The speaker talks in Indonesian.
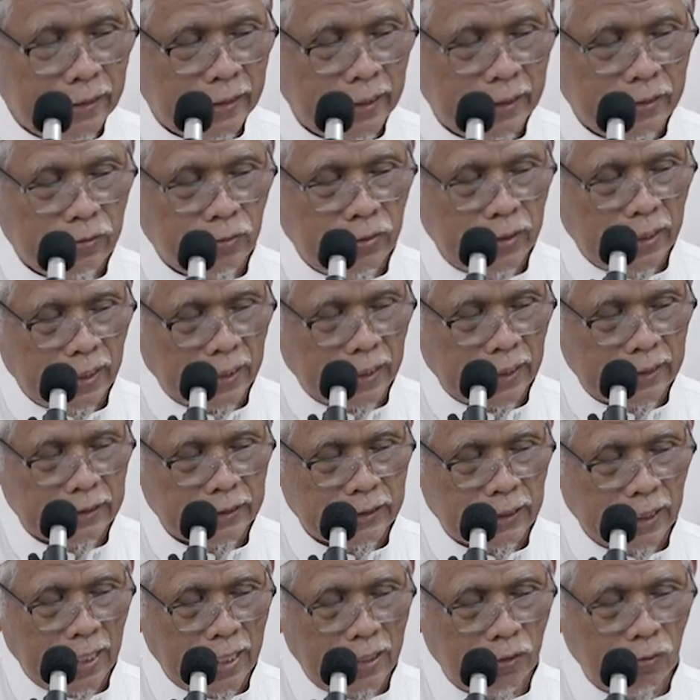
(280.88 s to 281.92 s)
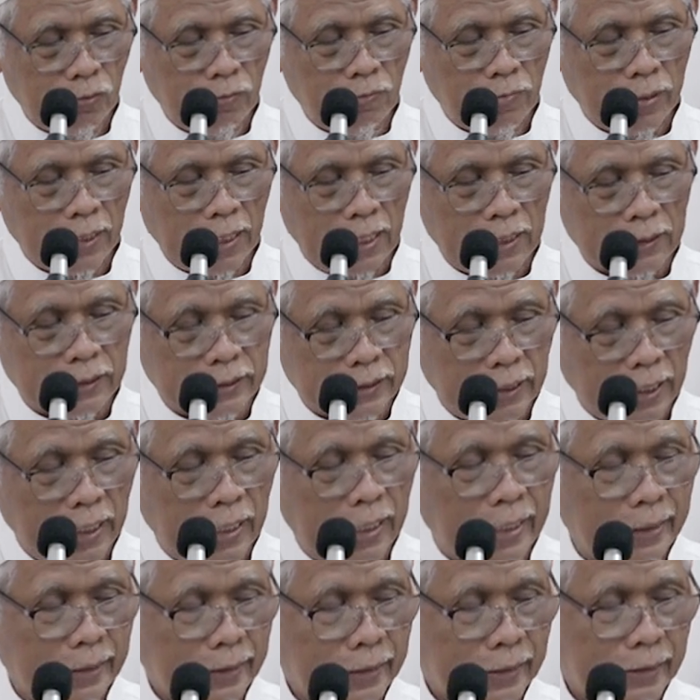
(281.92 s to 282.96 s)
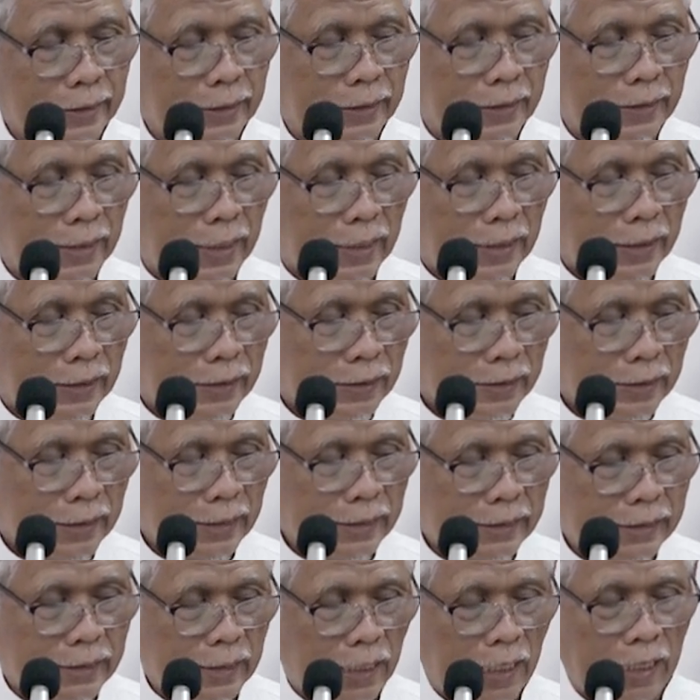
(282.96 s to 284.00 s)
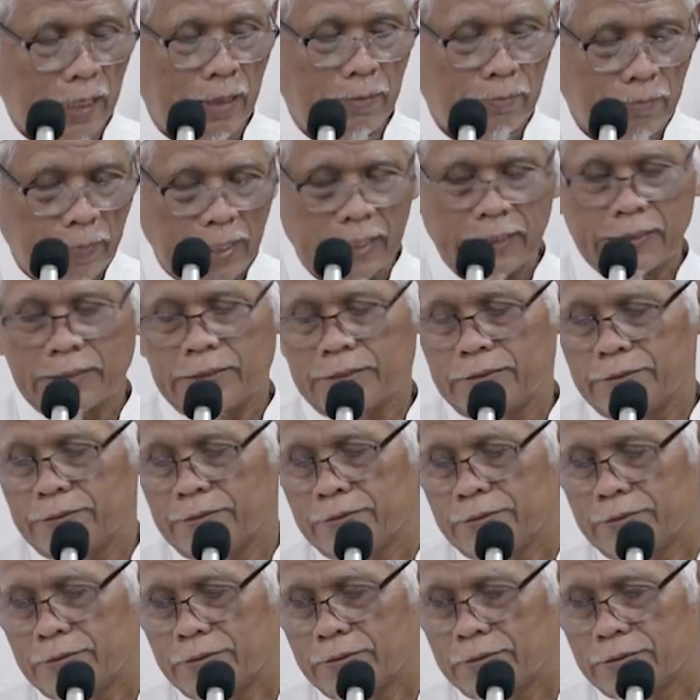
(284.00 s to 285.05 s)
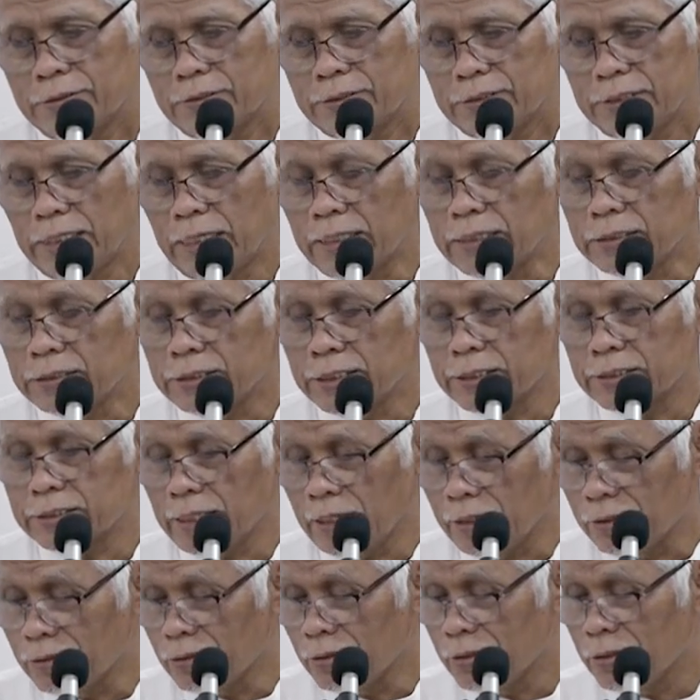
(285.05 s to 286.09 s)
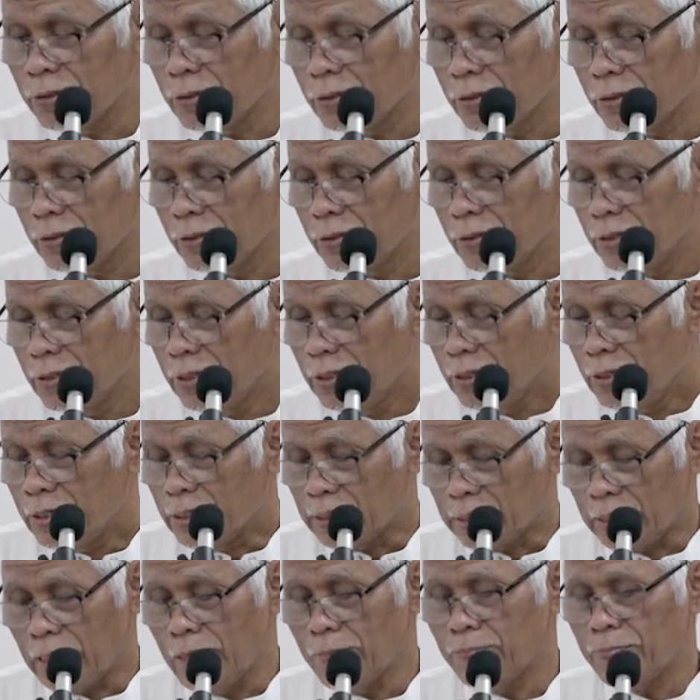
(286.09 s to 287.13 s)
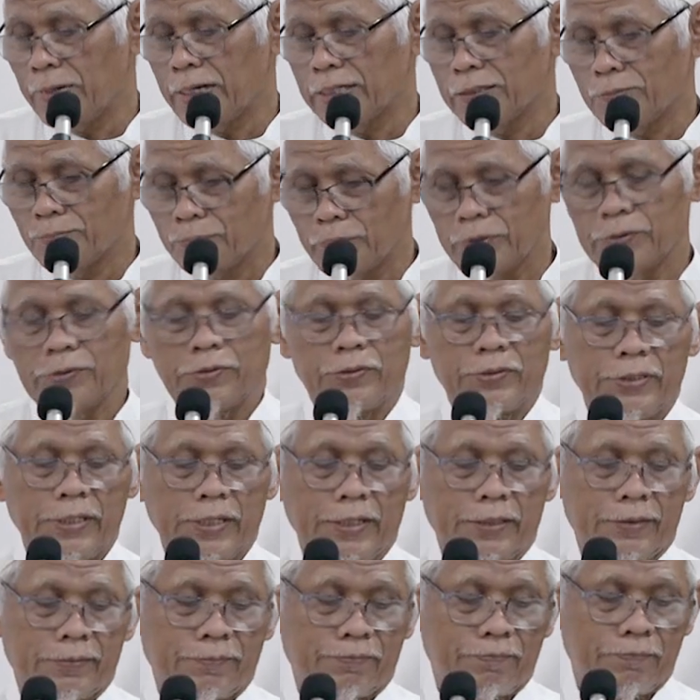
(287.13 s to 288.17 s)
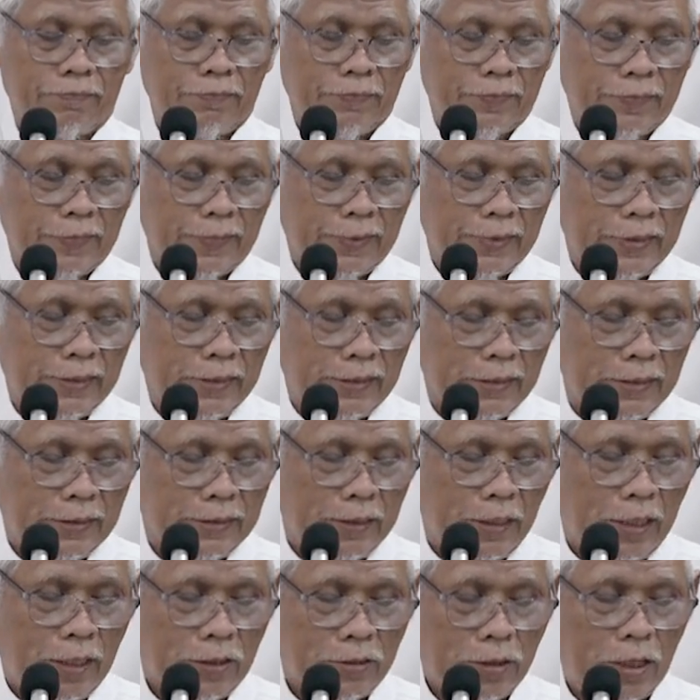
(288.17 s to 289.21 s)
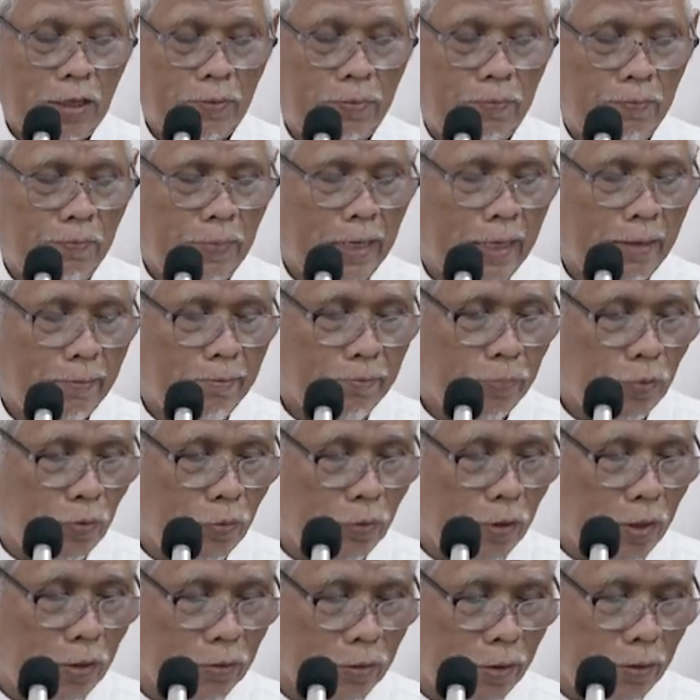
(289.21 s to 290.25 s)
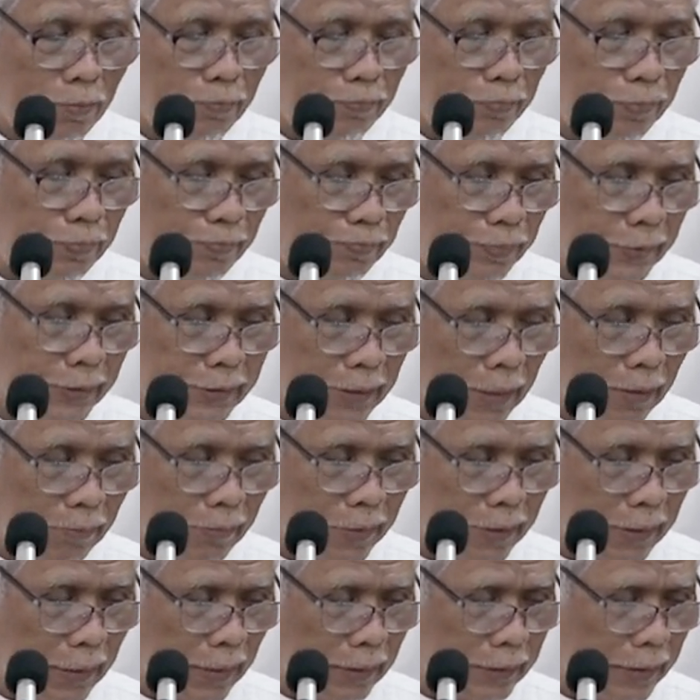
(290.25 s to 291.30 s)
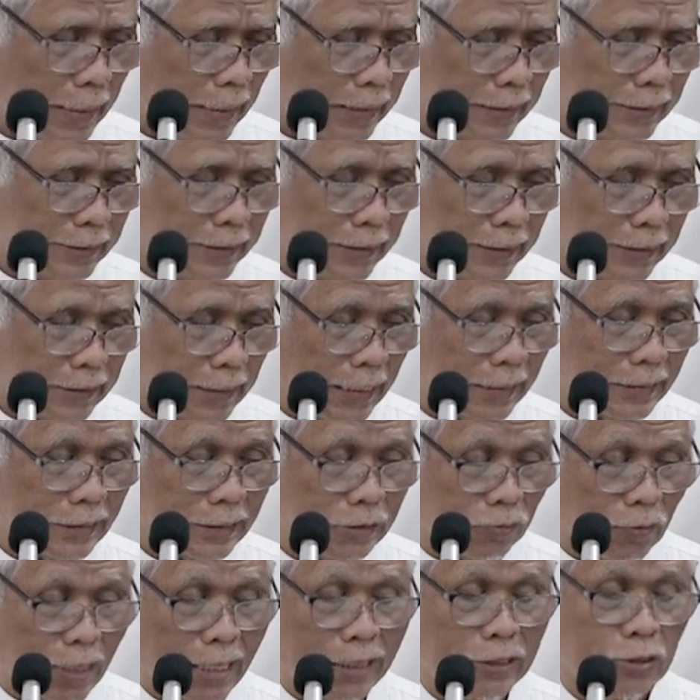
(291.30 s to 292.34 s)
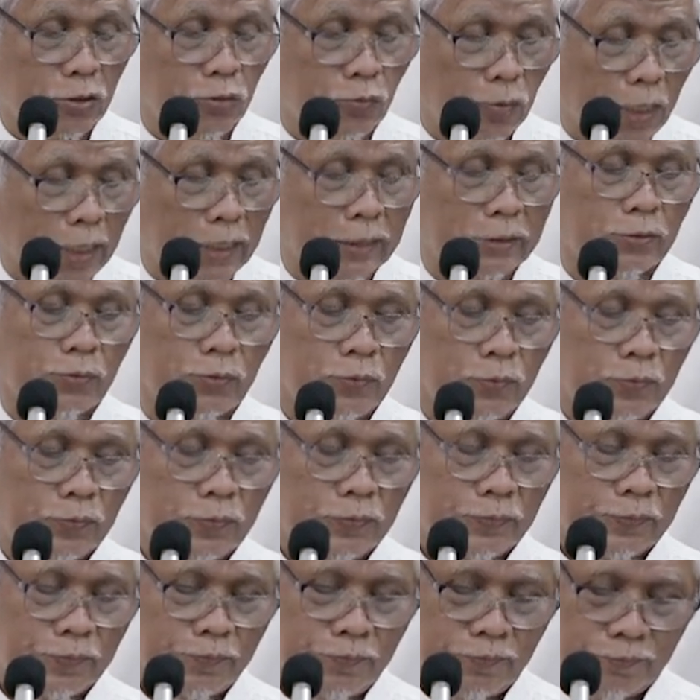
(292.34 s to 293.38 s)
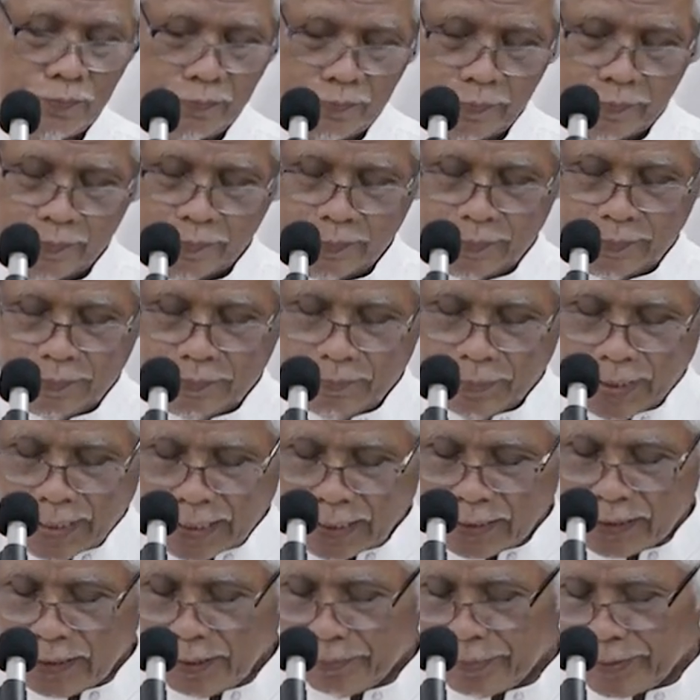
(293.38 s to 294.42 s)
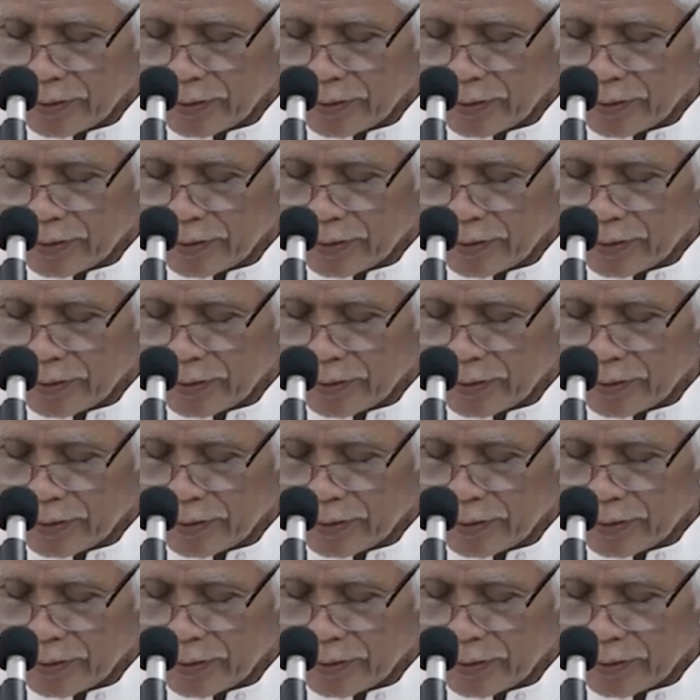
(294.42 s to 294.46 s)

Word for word: di dunia akan selalu merasa tidak aman dari siksa Allah. Kapanpun. Ya. Allah mampu, Allah bisa mendatangkan siksa sewaktu-waktu. Bahkan dia